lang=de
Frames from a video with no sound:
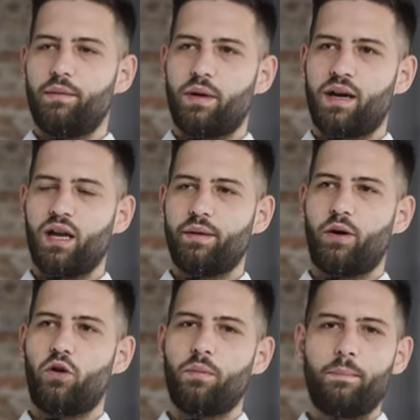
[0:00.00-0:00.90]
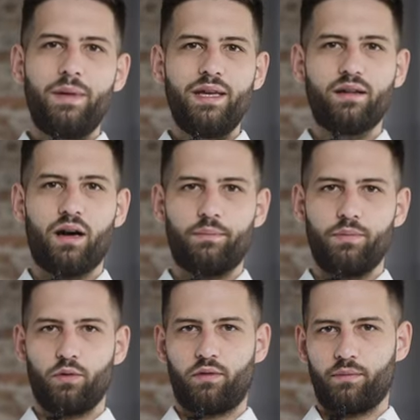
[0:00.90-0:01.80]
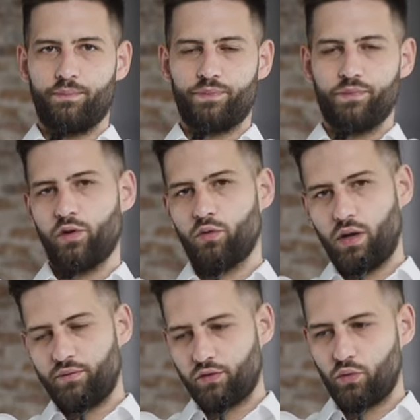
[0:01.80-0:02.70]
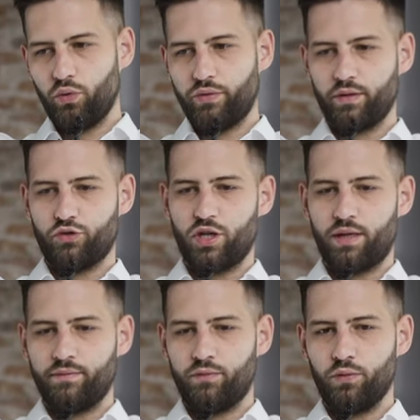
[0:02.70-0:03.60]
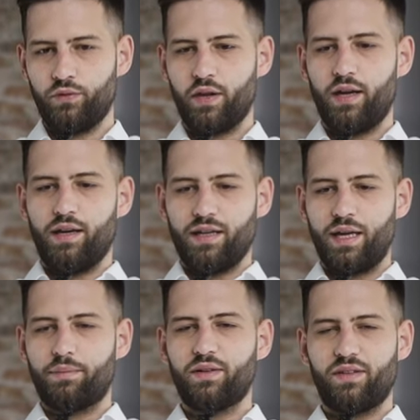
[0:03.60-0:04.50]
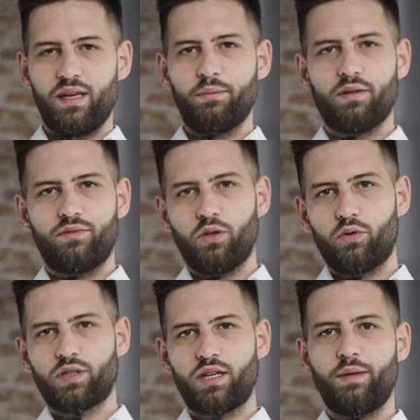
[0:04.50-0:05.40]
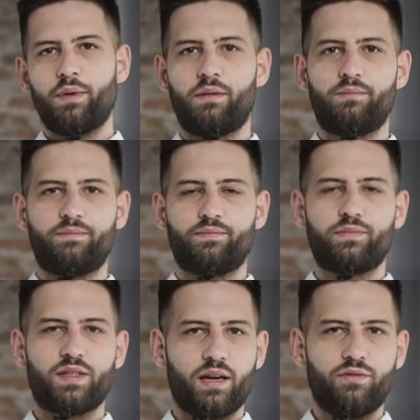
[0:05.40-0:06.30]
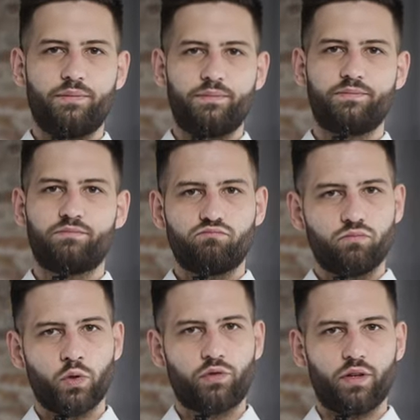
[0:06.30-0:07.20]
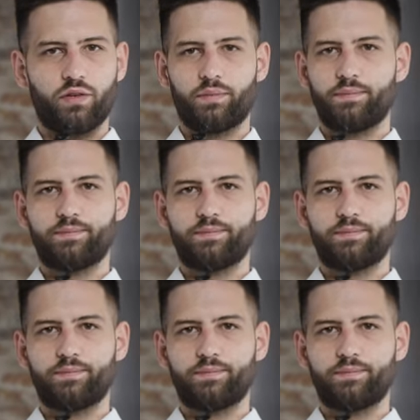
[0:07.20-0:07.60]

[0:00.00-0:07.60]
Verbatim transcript: Man kann aber auch Meetup nutzen. Wenn du in etwas größeren Städten wohnst, gibt es immer wieder Unternehmertreffen nutzt das.